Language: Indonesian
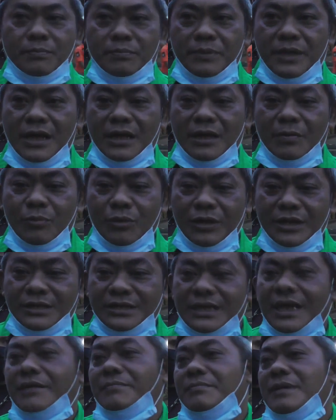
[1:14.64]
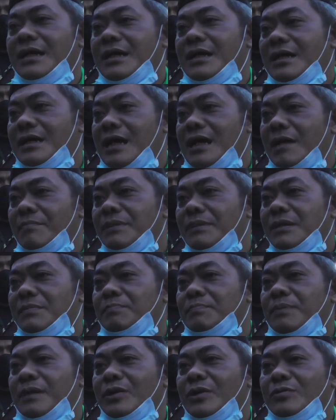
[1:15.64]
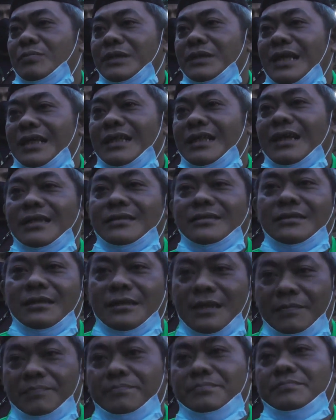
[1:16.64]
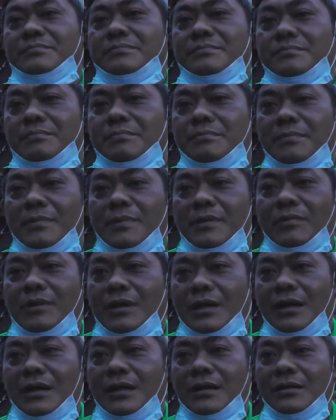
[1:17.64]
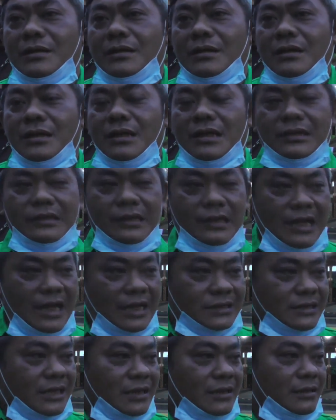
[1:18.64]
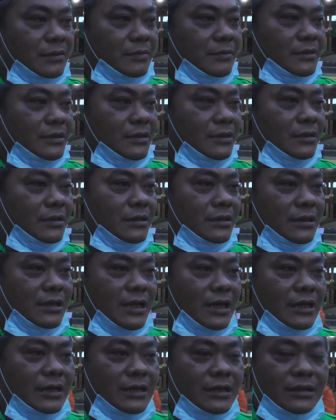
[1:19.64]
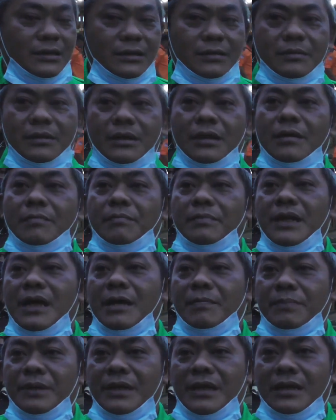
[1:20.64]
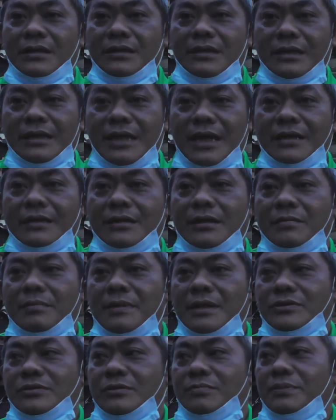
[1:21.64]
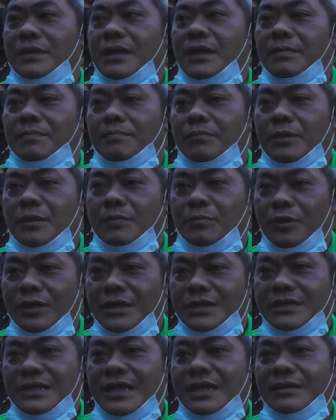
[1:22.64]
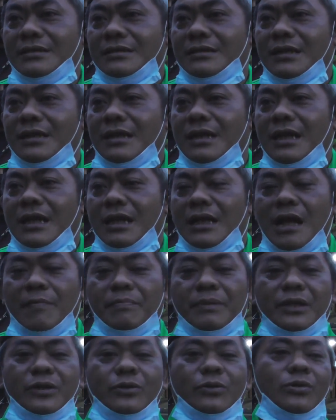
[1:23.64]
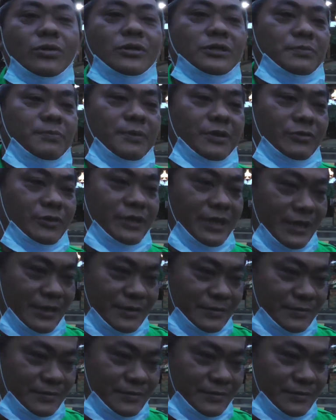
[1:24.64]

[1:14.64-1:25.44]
pihak kepolisian, maka kami perlu menyatakan sikap bahwa ketegasan dari pihak-pihak terkait termasuk pihak kepolisian kami dukung sepenuhnya.